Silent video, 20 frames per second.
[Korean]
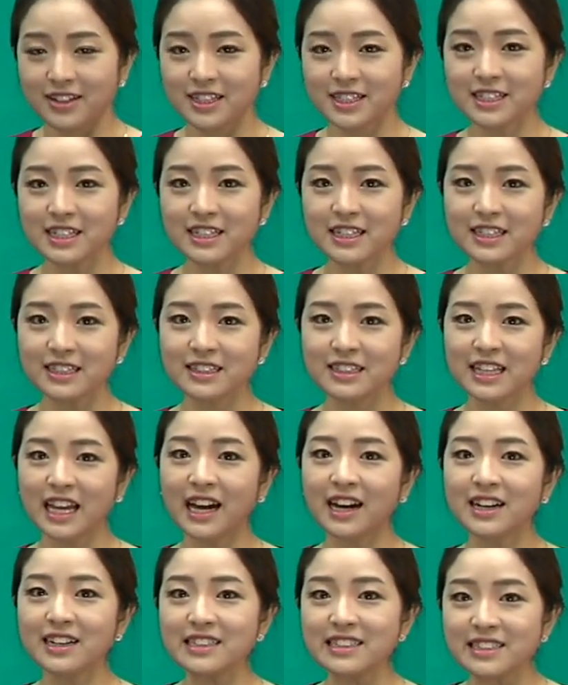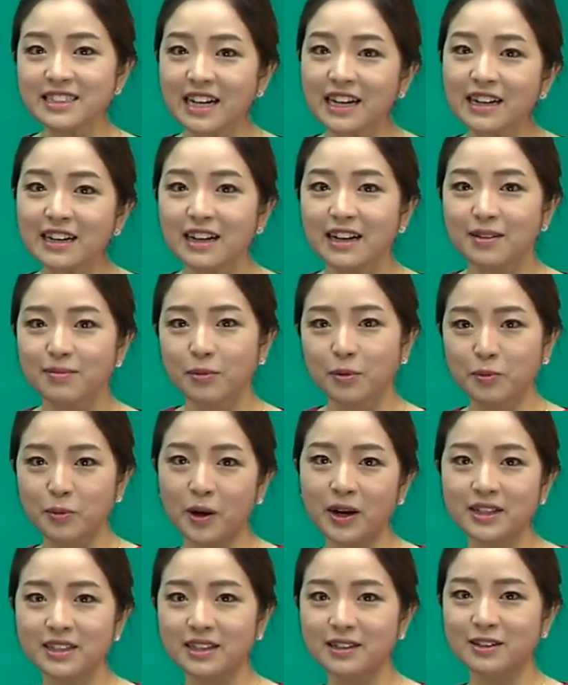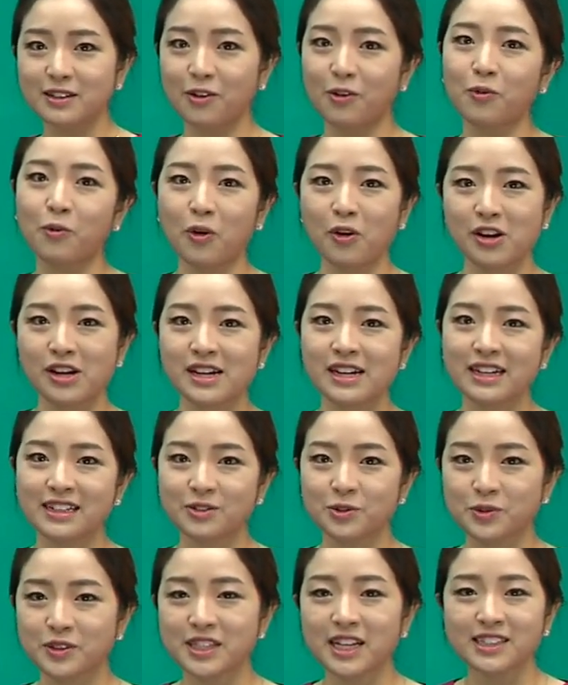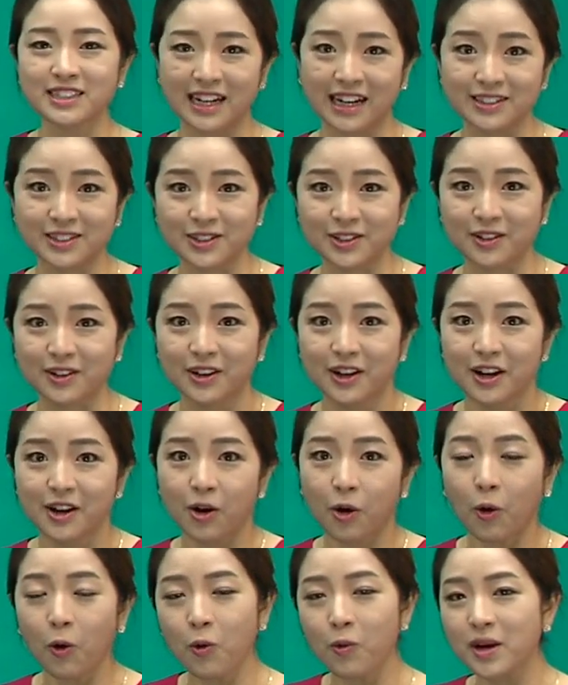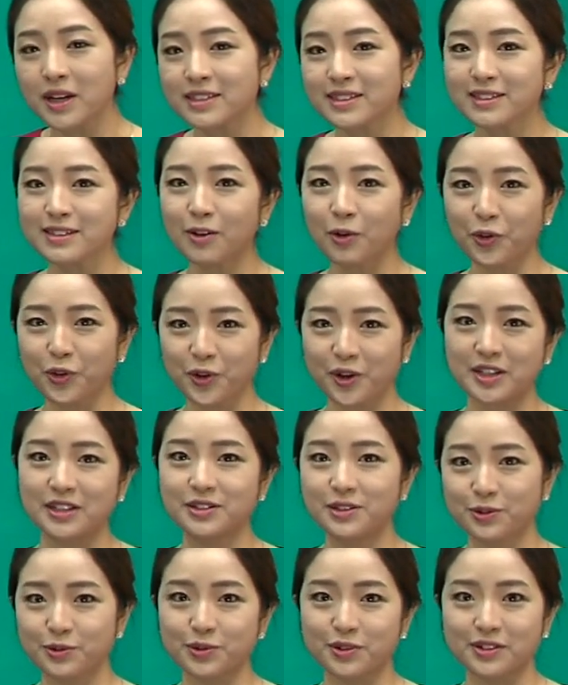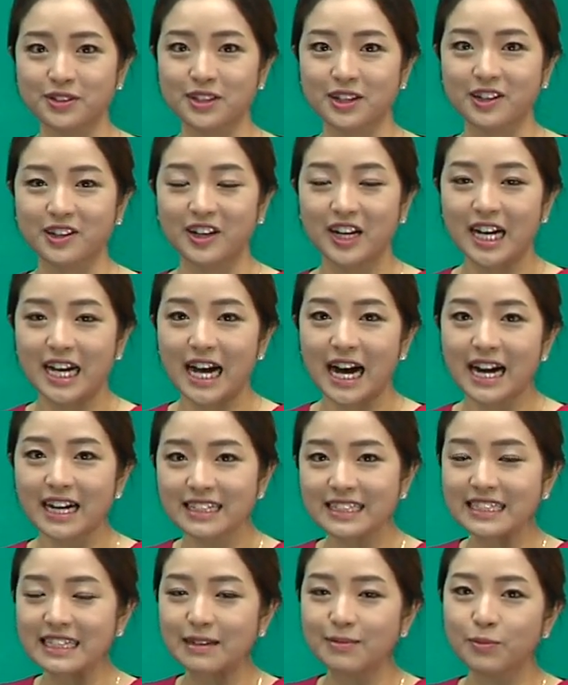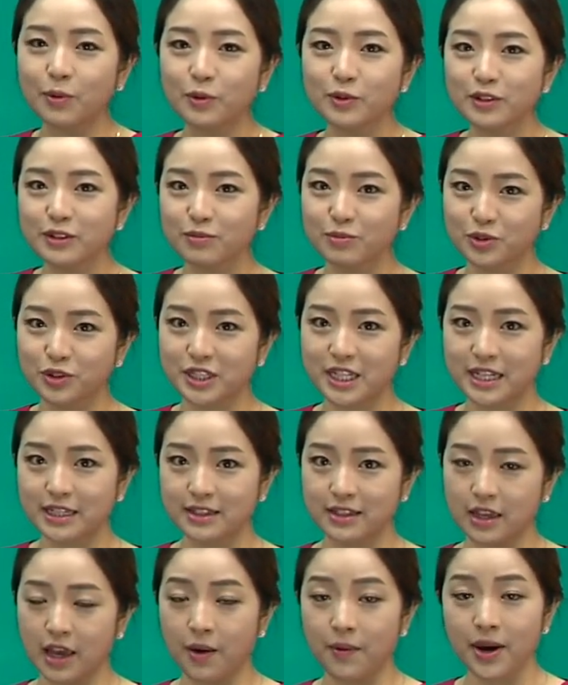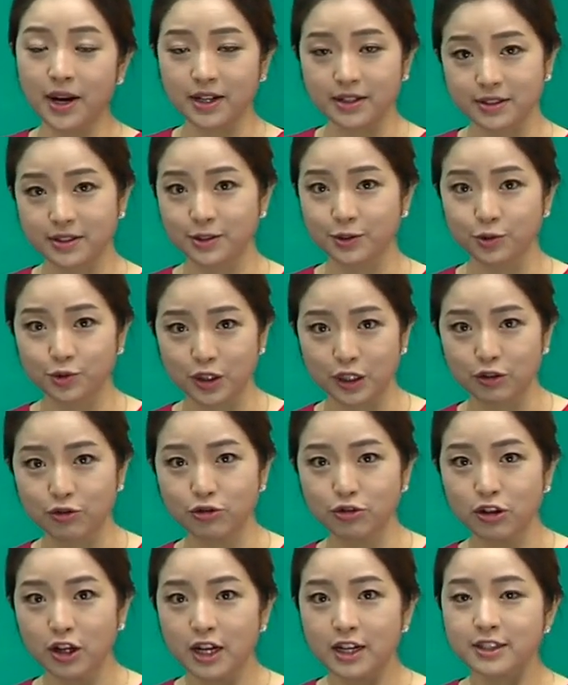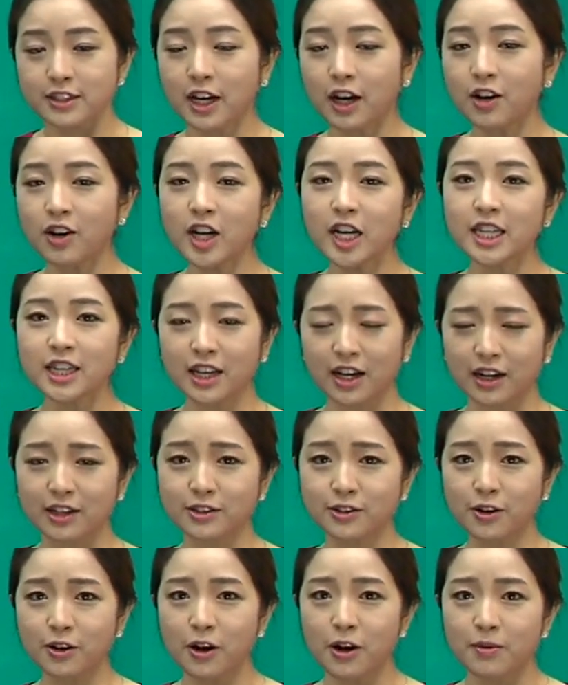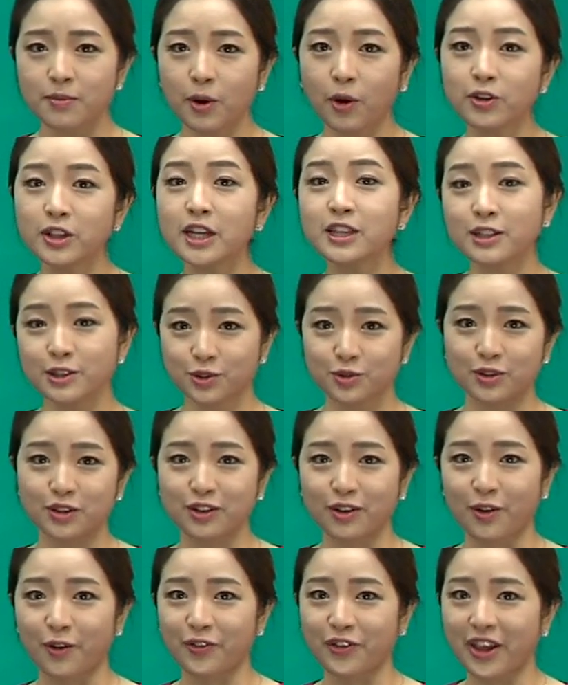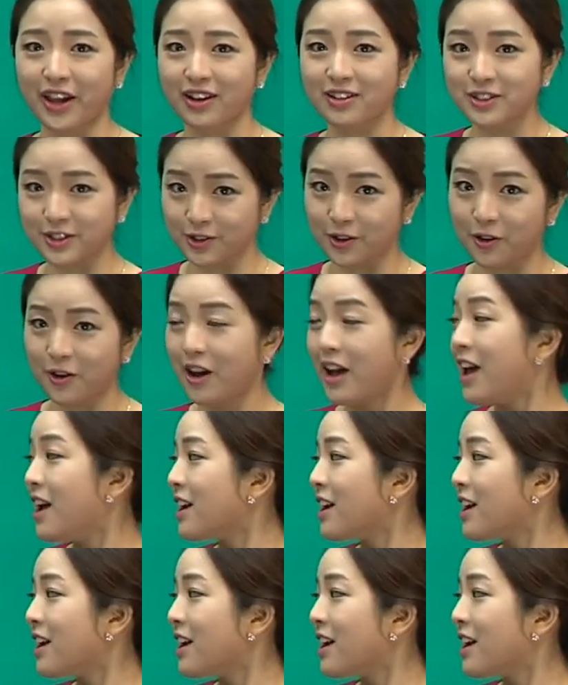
세상에는 항상 뭐뭐 하나는 그런 원리가 존재하지 않죠. always가 어떻게 있을 수 있어요. 항상 모든 문제에는 예외가 있을 수 있고 상황에 따라서 변화될 수 있는 건데 그쵸.